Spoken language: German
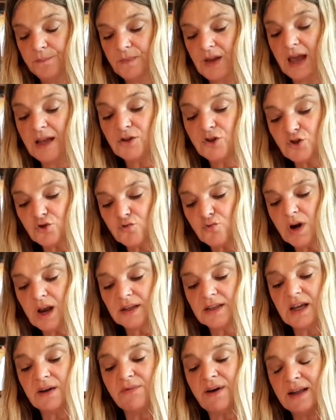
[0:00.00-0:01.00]
ein Stuhl an
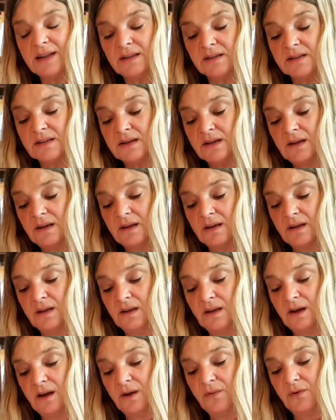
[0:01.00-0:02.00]
der Wand,
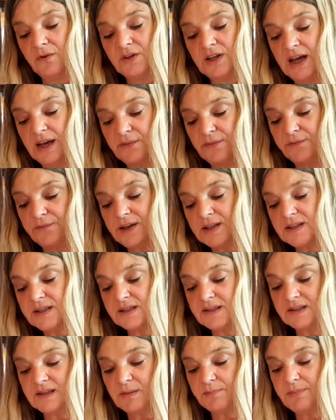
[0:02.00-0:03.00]
von der ein
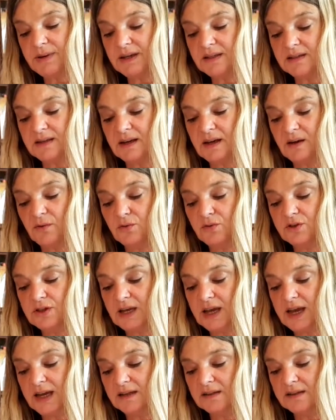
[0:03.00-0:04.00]
Fetzen Tapete
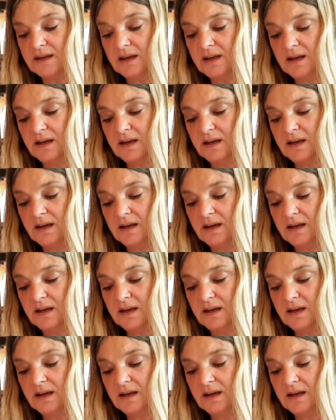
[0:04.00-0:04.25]
herunterhängt.